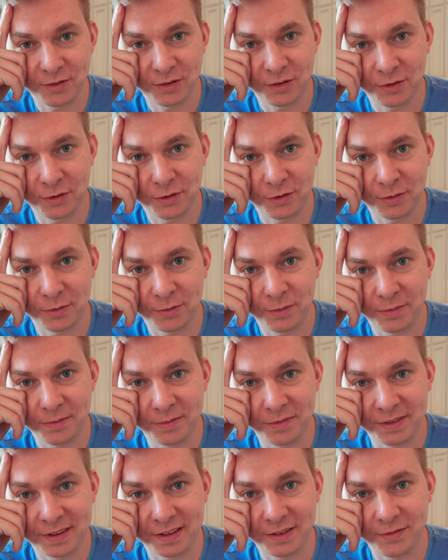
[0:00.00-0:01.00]
że to
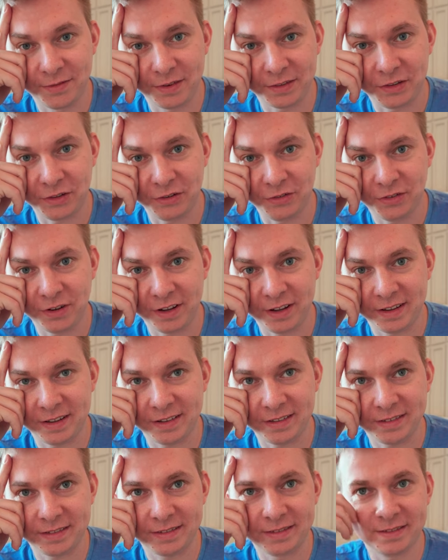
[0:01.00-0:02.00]
za
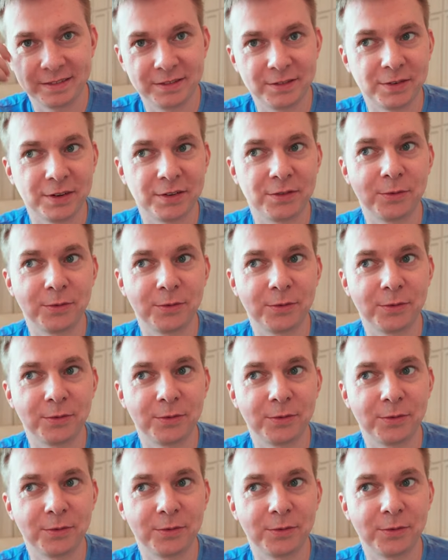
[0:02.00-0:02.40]
22